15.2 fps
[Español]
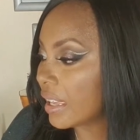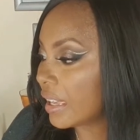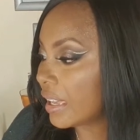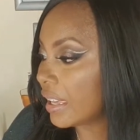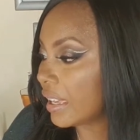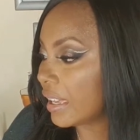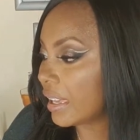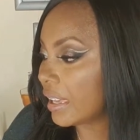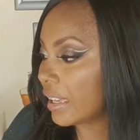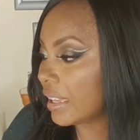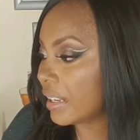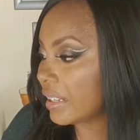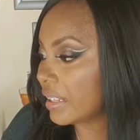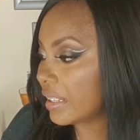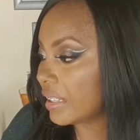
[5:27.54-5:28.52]

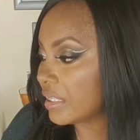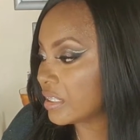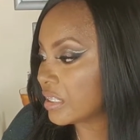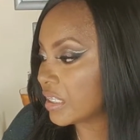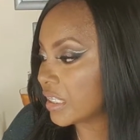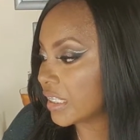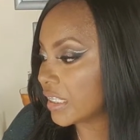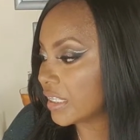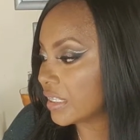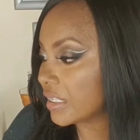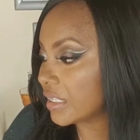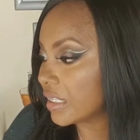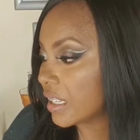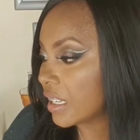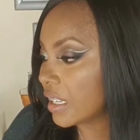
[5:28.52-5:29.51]
GN
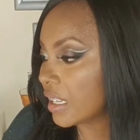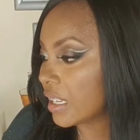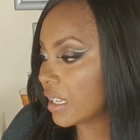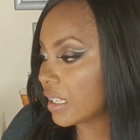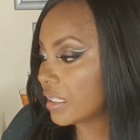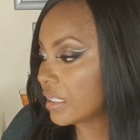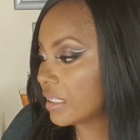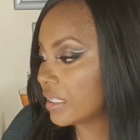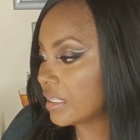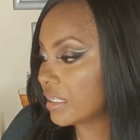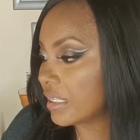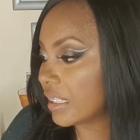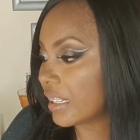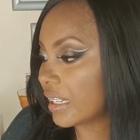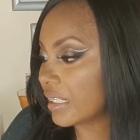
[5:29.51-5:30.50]
Shield.
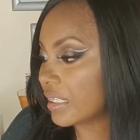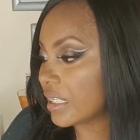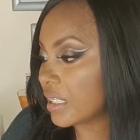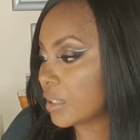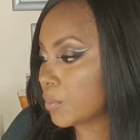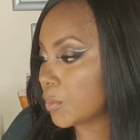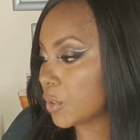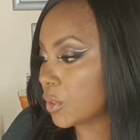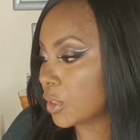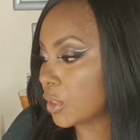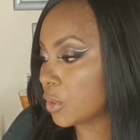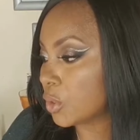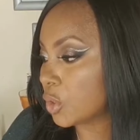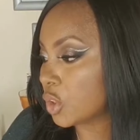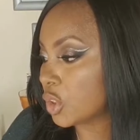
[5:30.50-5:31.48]
Dice que tiene
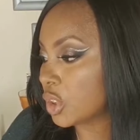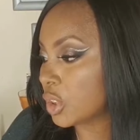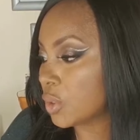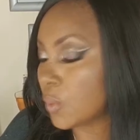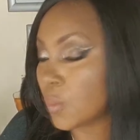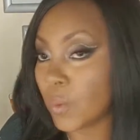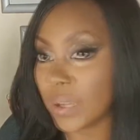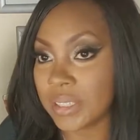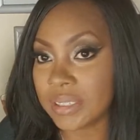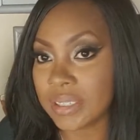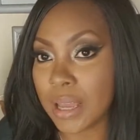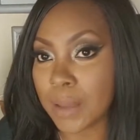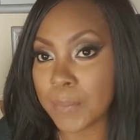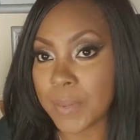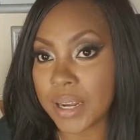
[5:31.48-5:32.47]
protector
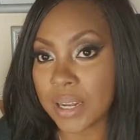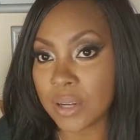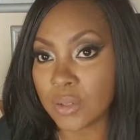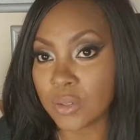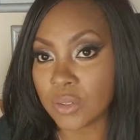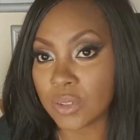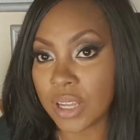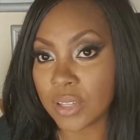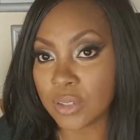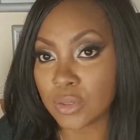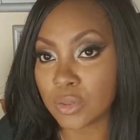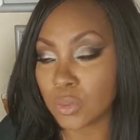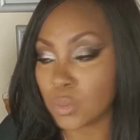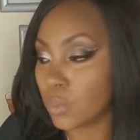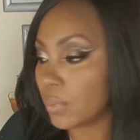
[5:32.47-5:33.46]
50 para los
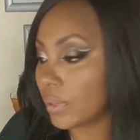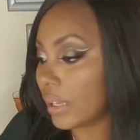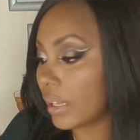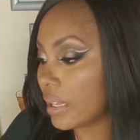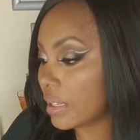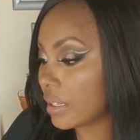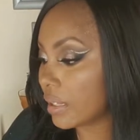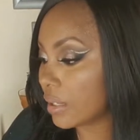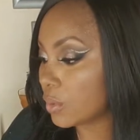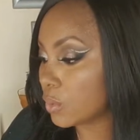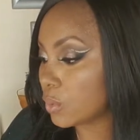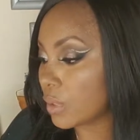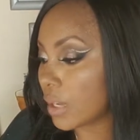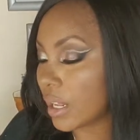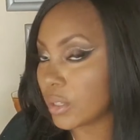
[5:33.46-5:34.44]
rayos UV y que
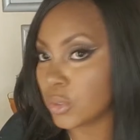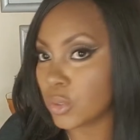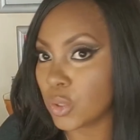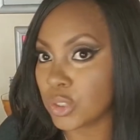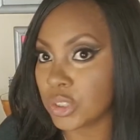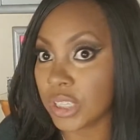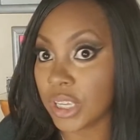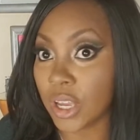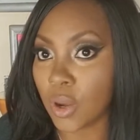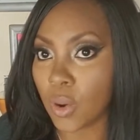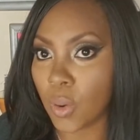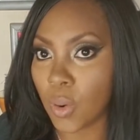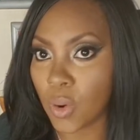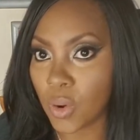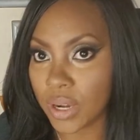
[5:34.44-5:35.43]
dura 12
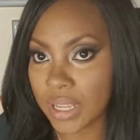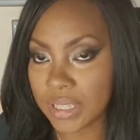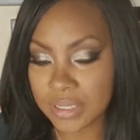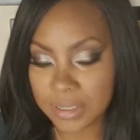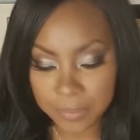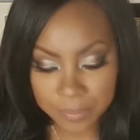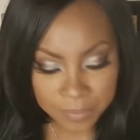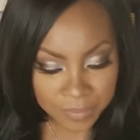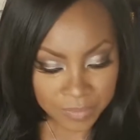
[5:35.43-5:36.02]
horas.